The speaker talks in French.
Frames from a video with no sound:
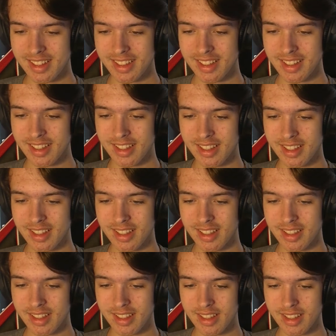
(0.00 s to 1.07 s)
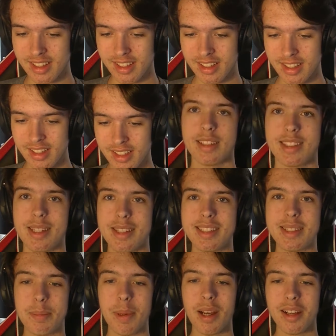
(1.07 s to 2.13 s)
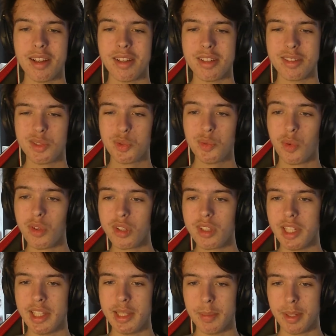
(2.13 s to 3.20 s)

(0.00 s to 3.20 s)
nuit, j'avais regardé ton aura. C'est pas euh, souvent qu'il y a des